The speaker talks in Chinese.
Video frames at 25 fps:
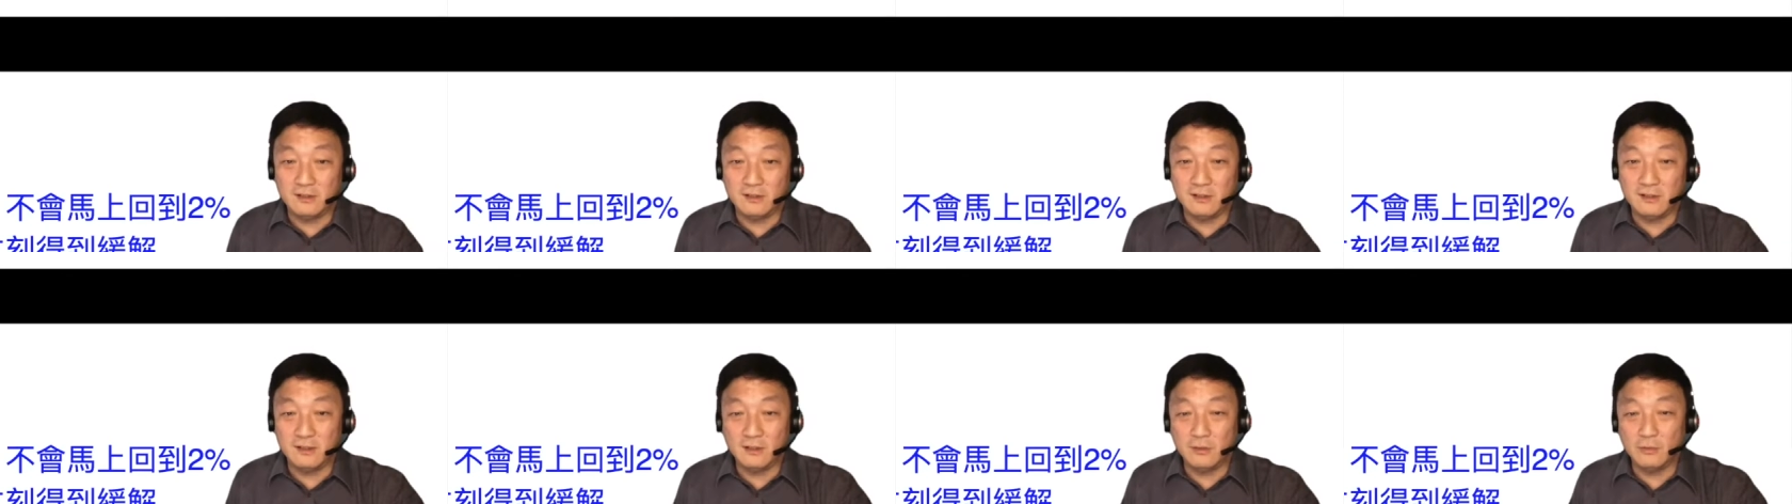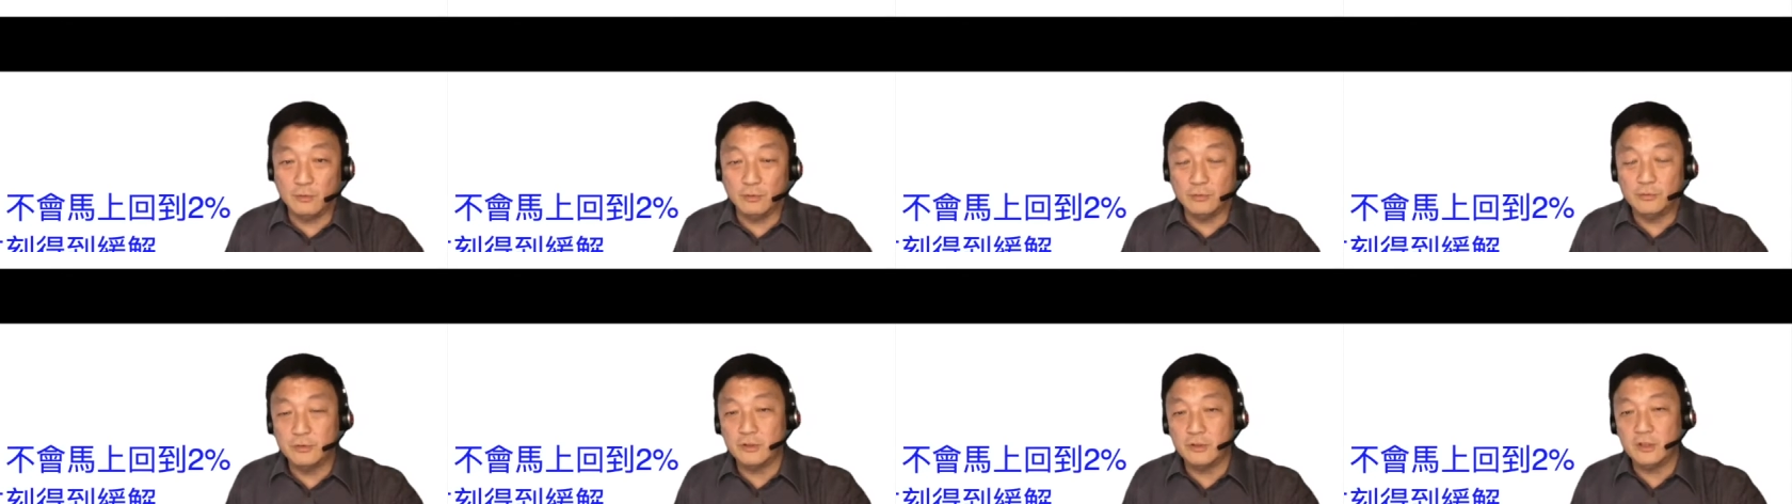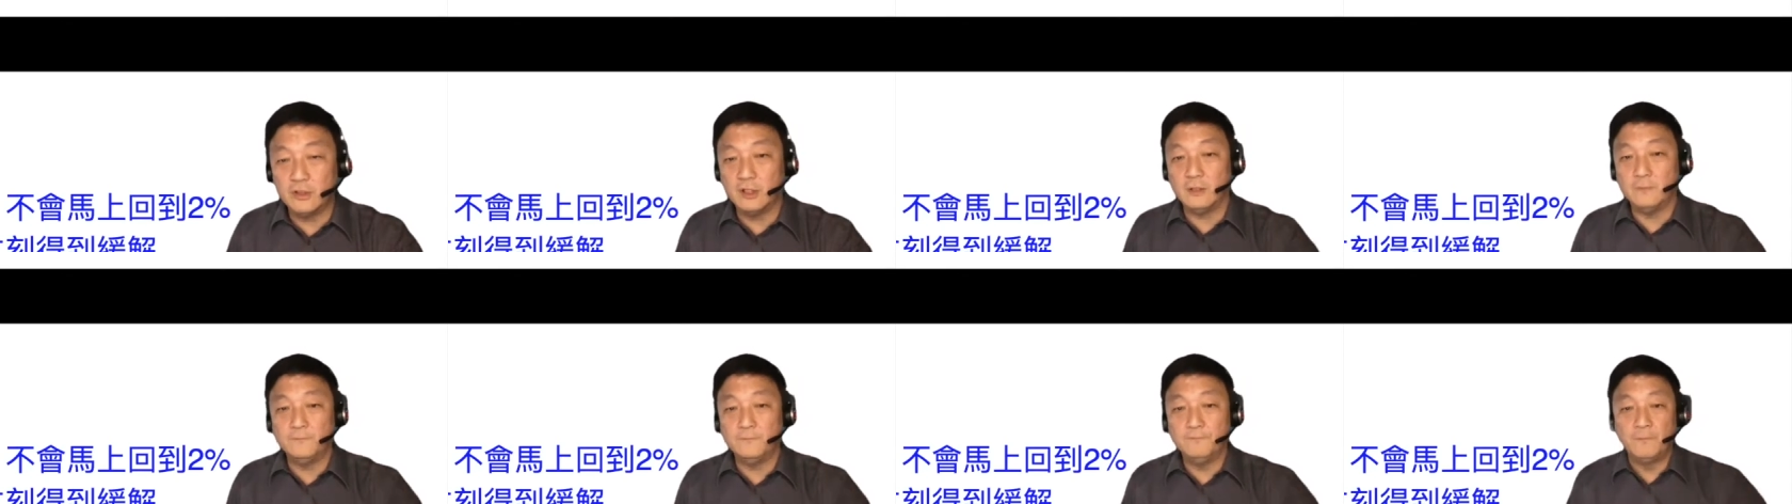呢？我觉
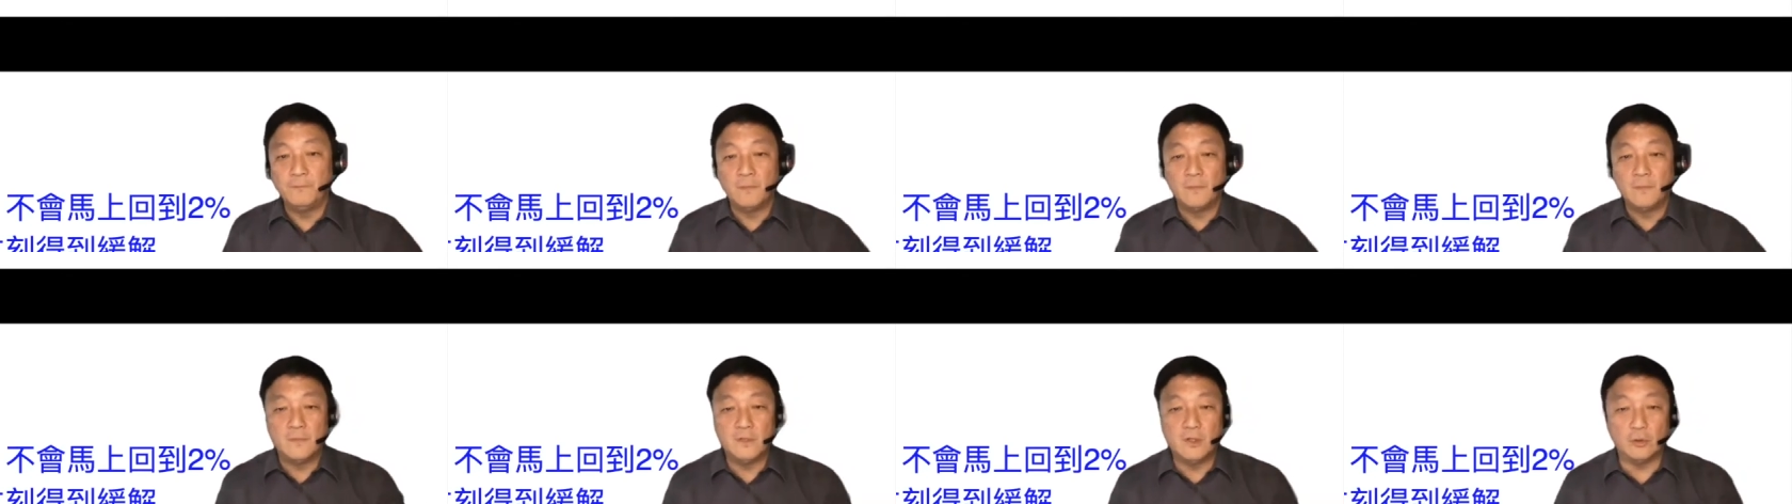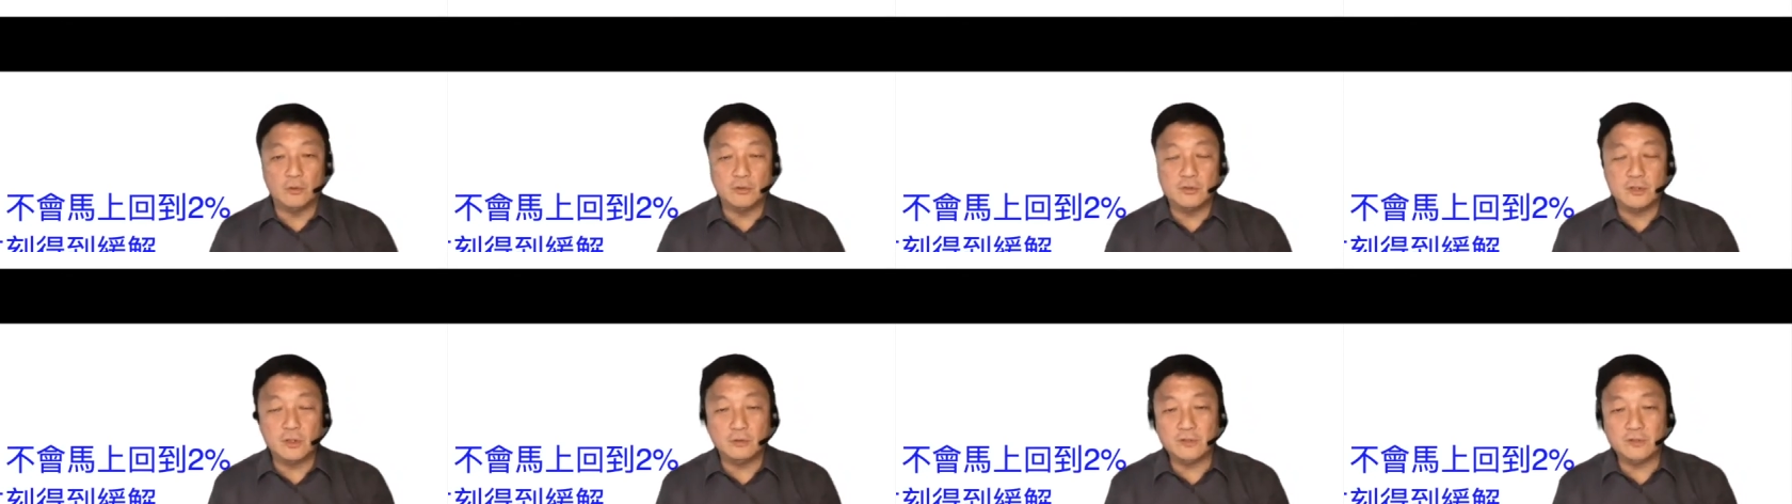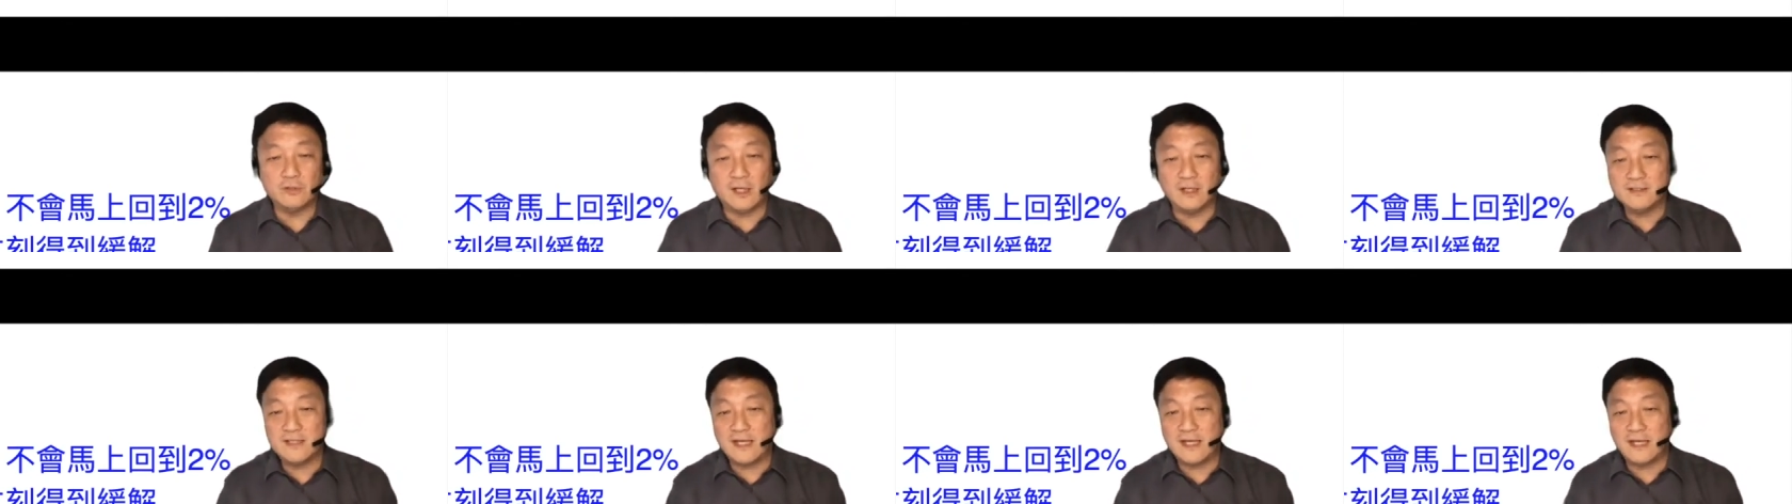得有时候
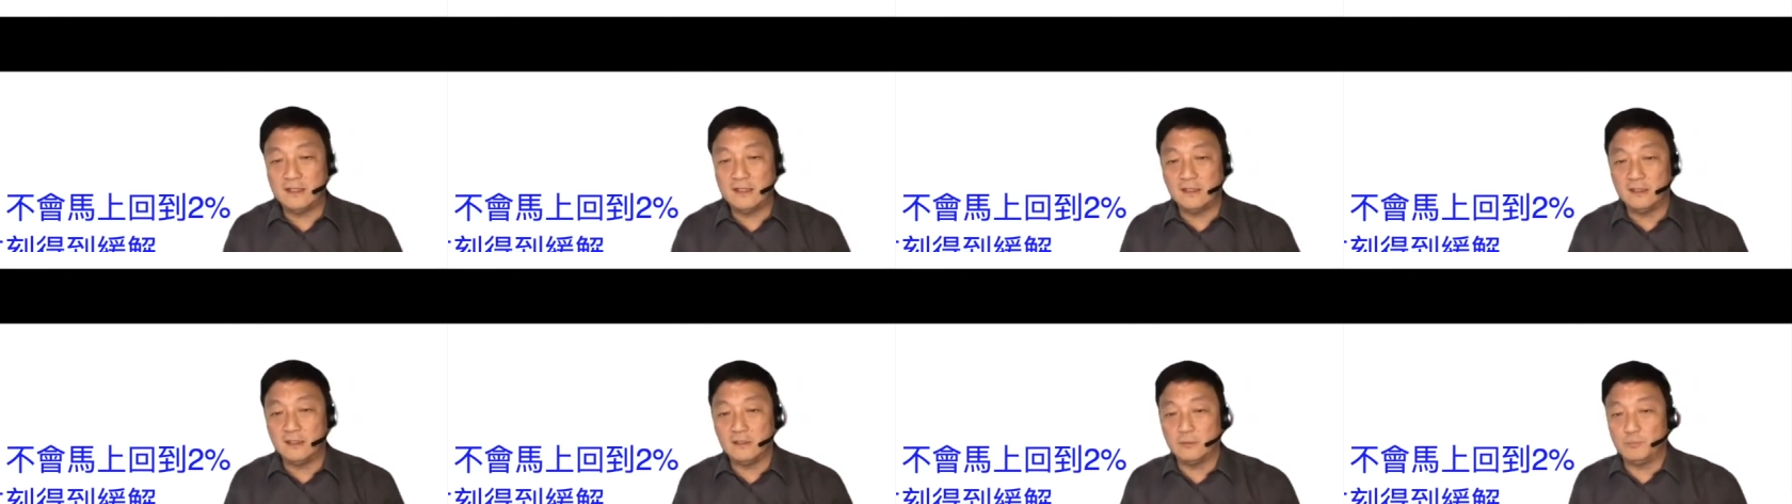当在